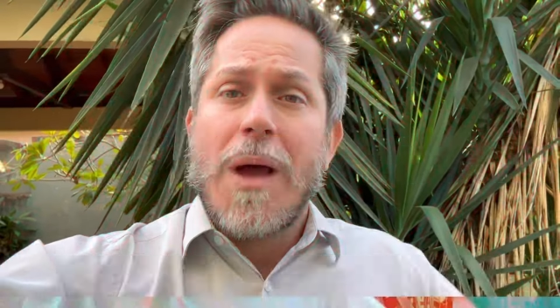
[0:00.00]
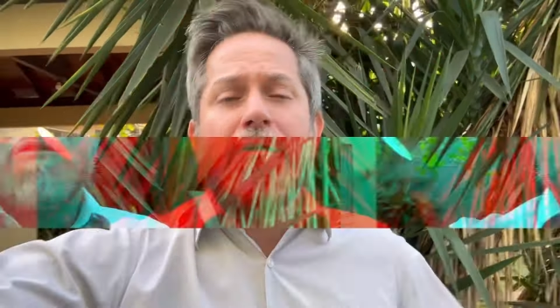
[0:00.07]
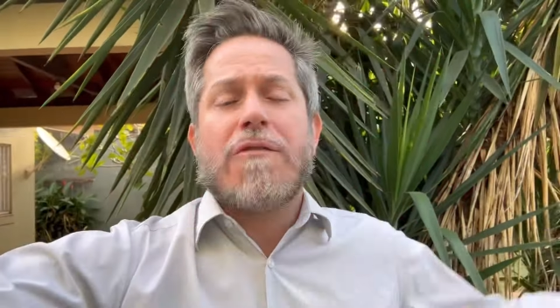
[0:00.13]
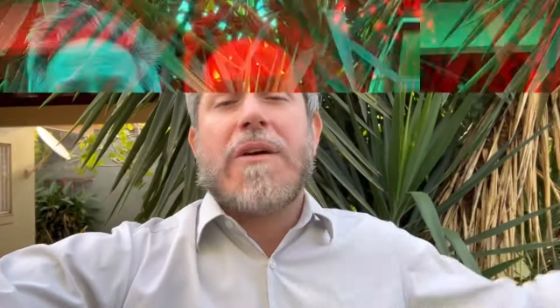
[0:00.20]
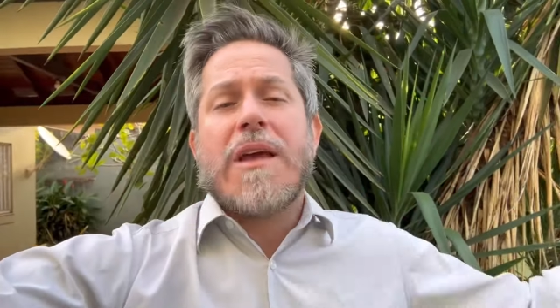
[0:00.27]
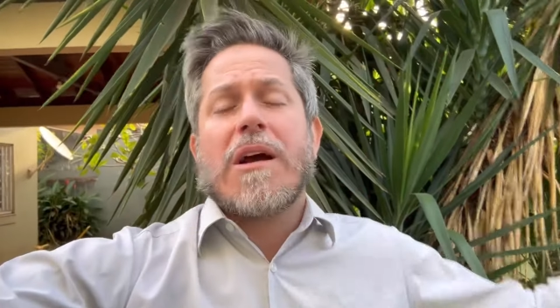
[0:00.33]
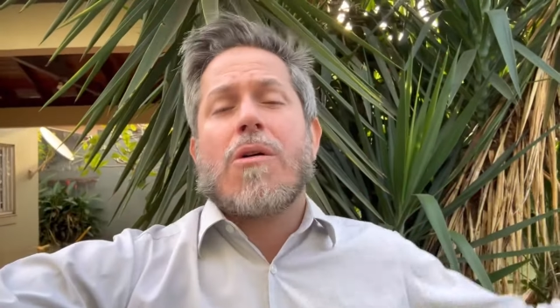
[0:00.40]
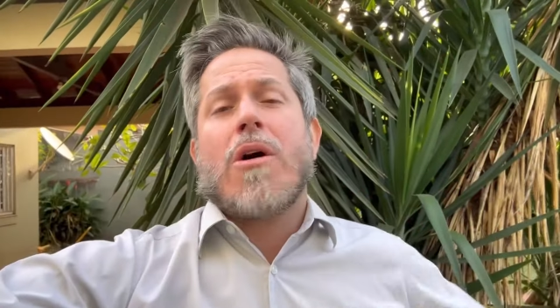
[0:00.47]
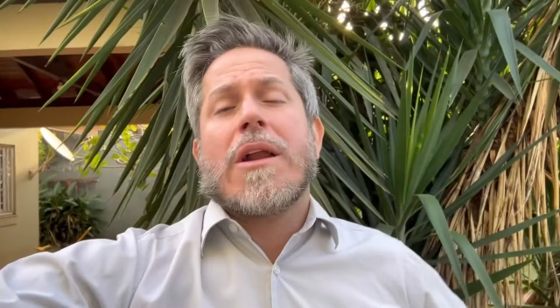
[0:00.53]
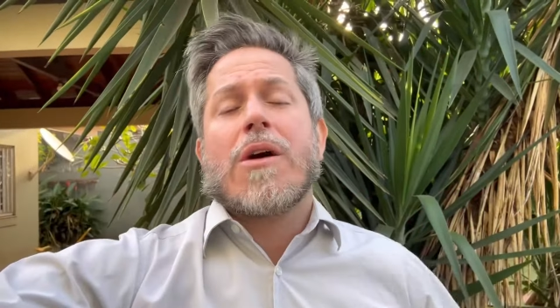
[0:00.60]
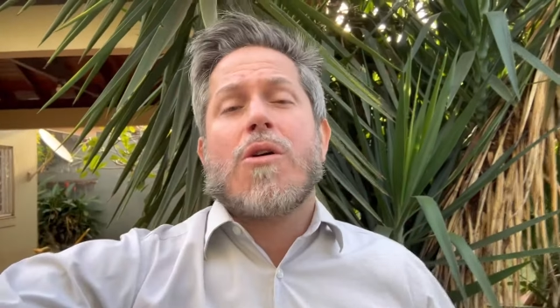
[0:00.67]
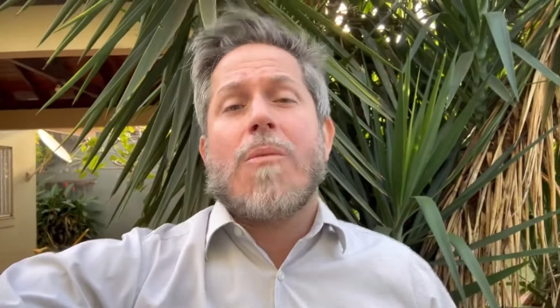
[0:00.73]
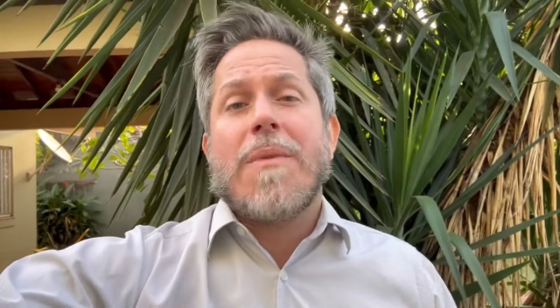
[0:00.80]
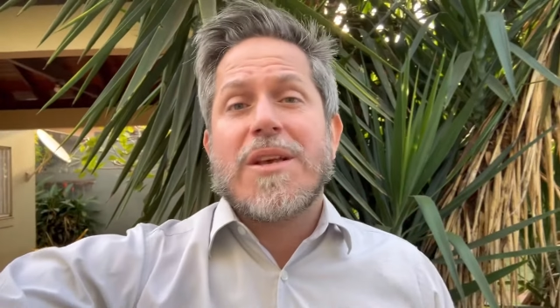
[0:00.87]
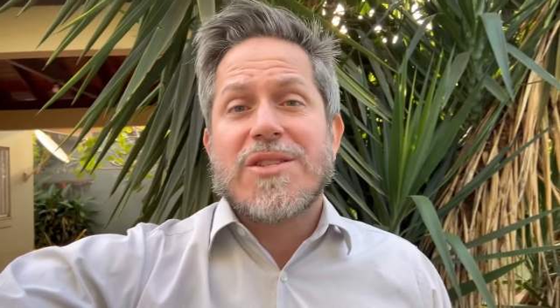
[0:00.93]
Eu venho
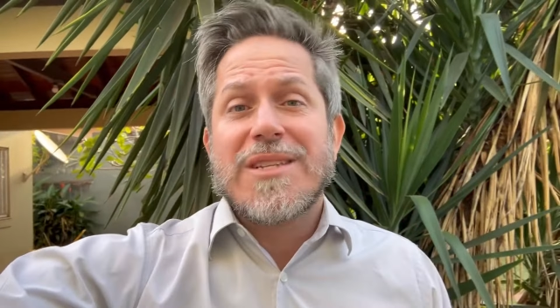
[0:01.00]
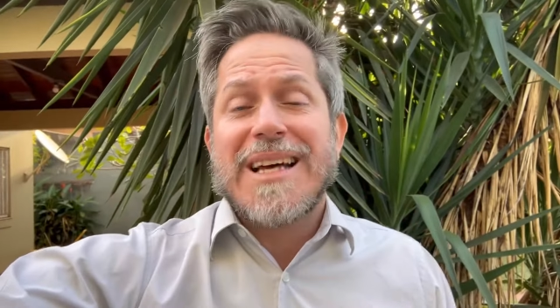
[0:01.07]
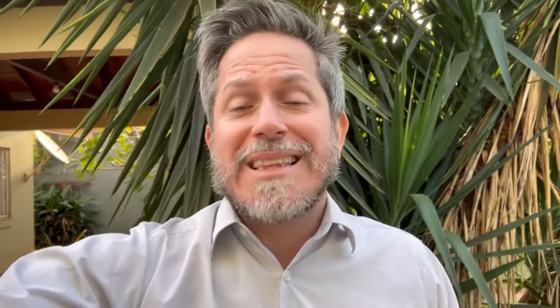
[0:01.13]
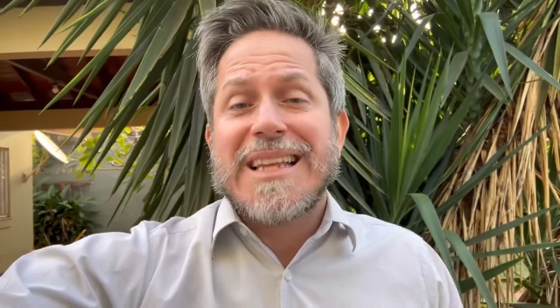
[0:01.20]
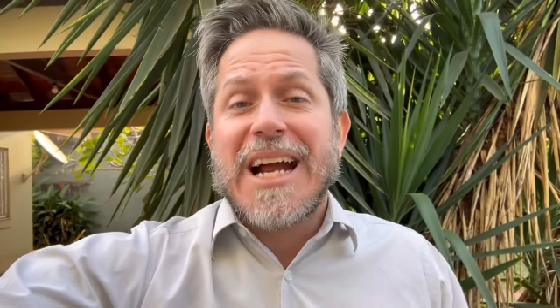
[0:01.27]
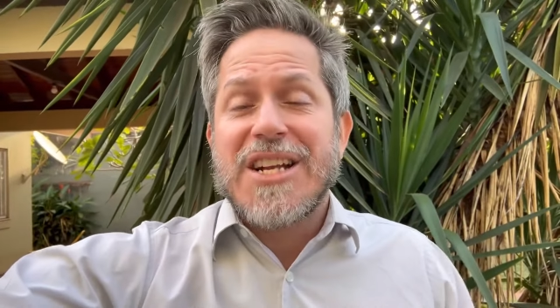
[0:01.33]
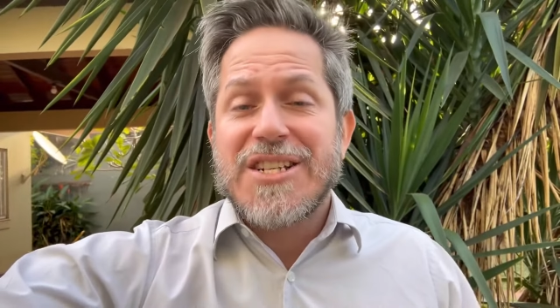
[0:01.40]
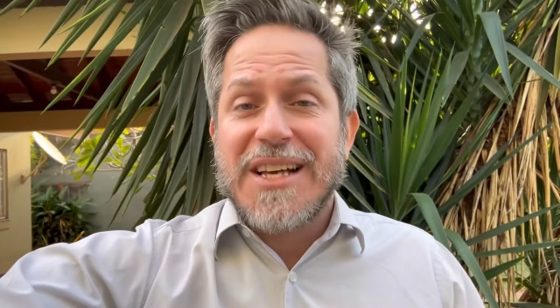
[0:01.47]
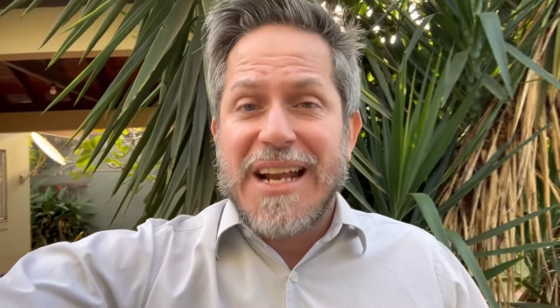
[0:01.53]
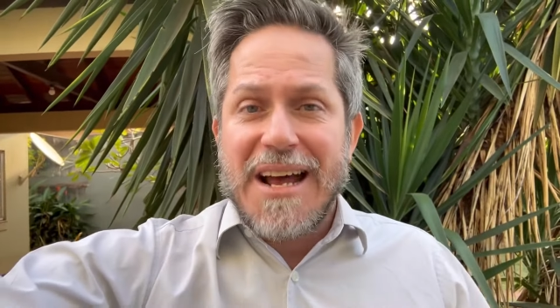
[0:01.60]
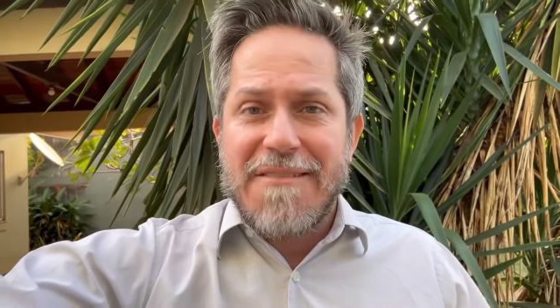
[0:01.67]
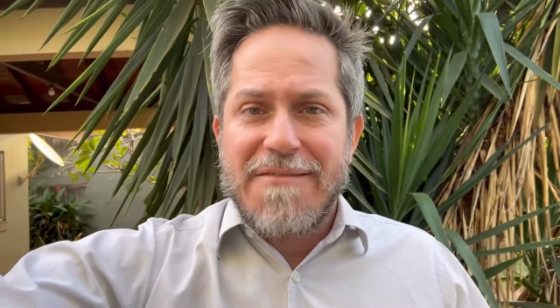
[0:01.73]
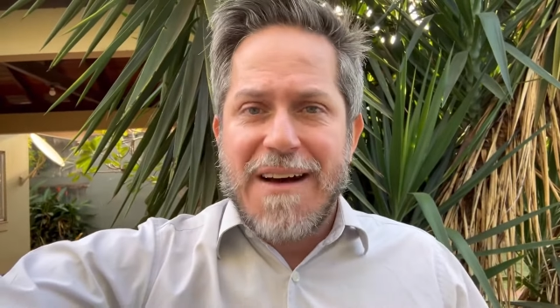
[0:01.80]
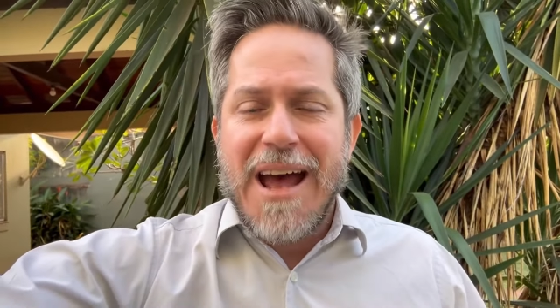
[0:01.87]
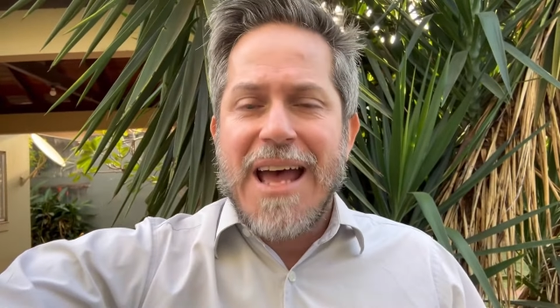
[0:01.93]
agora, começo da tarde,
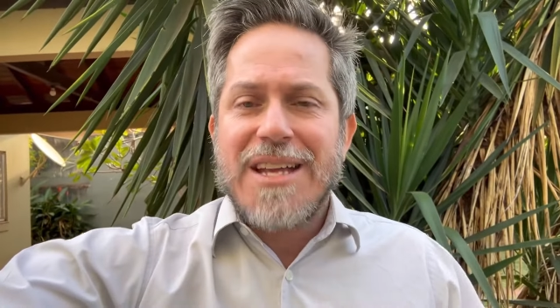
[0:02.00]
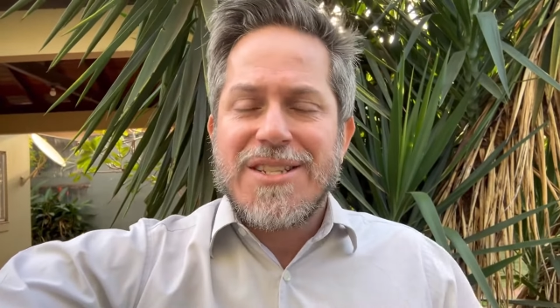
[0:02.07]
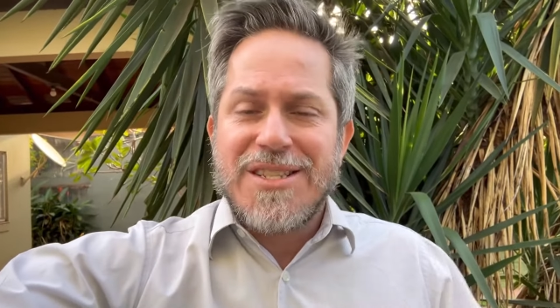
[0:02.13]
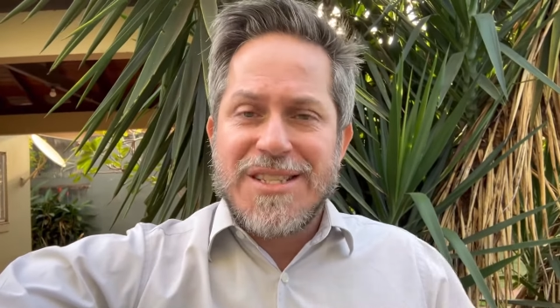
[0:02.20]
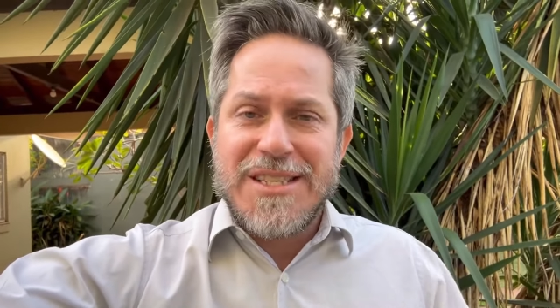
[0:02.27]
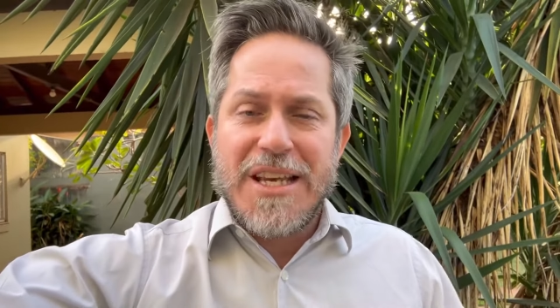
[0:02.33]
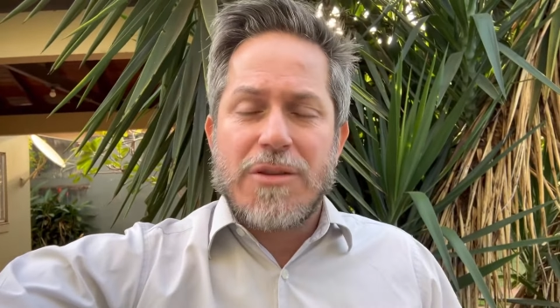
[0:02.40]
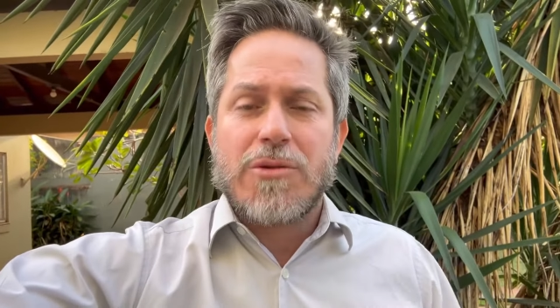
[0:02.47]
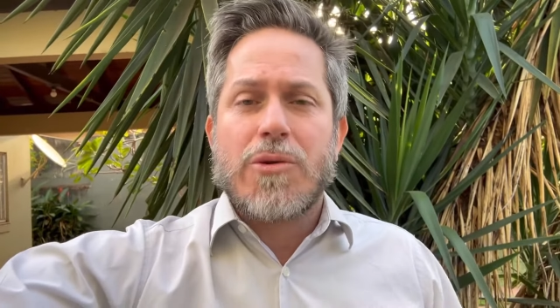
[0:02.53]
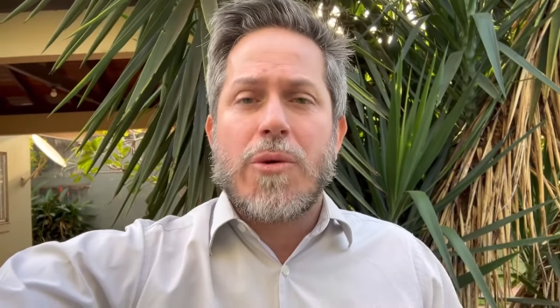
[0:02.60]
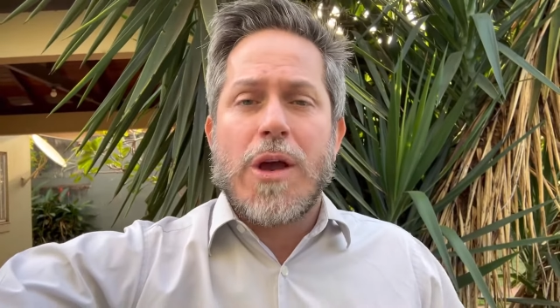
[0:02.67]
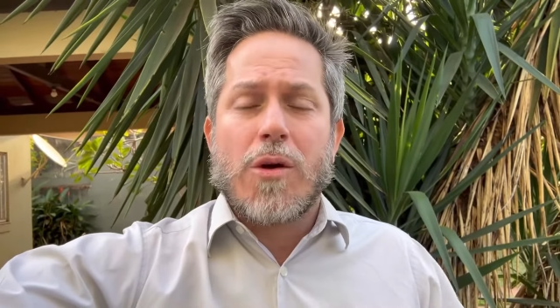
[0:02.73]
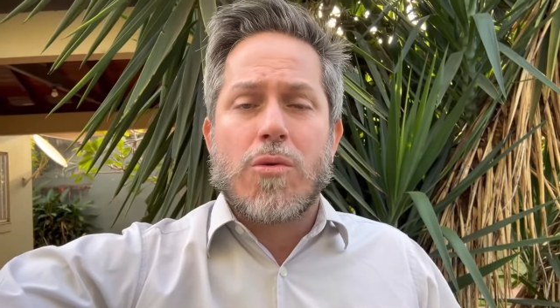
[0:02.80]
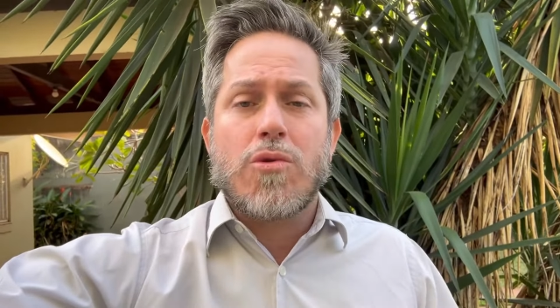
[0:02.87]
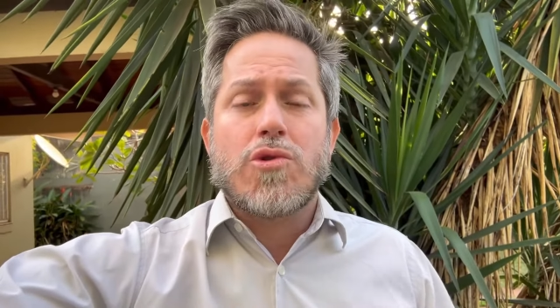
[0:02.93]
gravar dizendo que
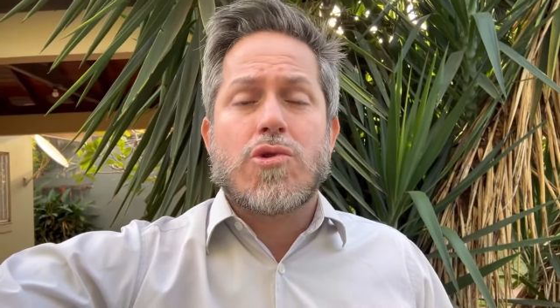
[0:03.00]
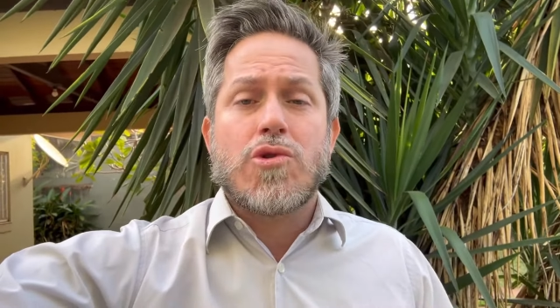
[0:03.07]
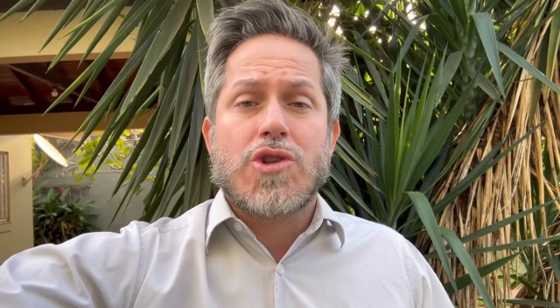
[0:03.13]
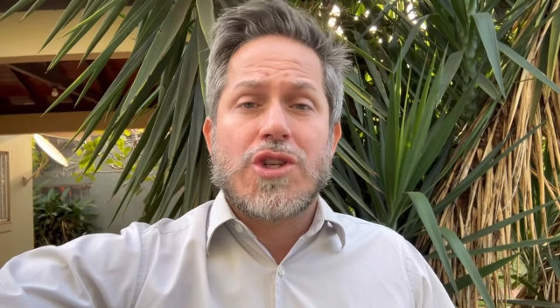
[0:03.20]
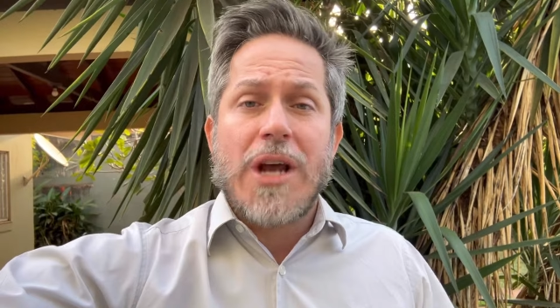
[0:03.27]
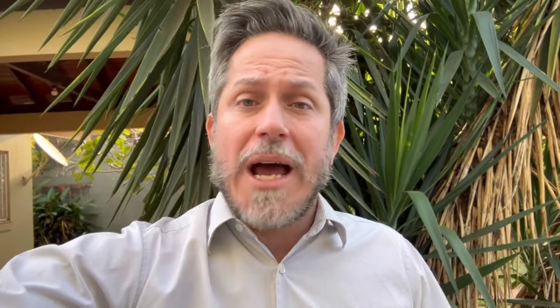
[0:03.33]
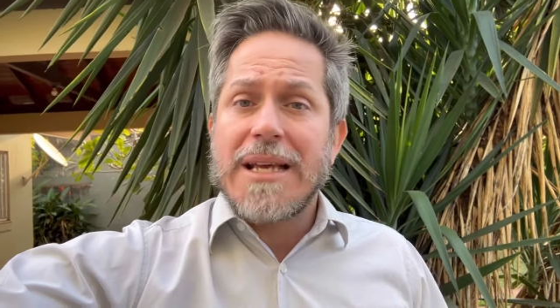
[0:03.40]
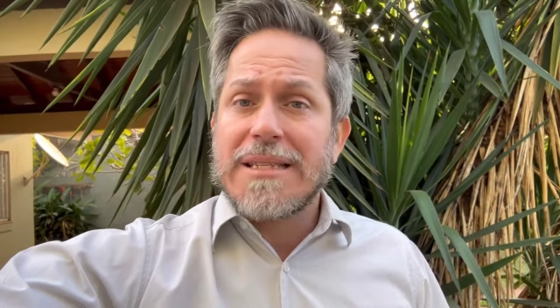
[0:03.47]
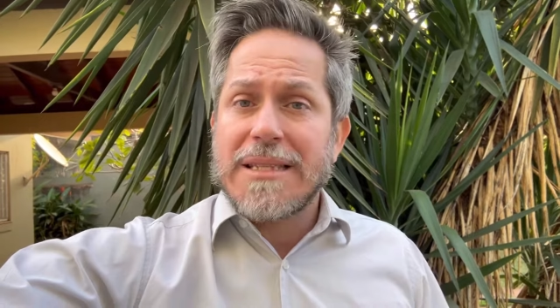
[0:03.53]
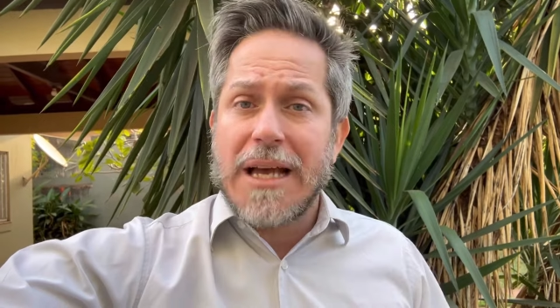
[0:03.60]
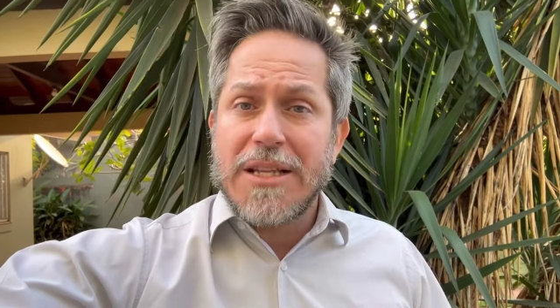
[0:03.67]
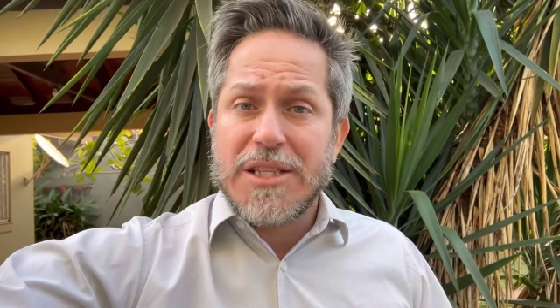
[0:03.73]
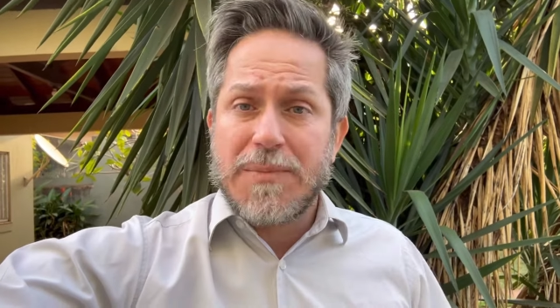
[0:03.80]
o recurso já está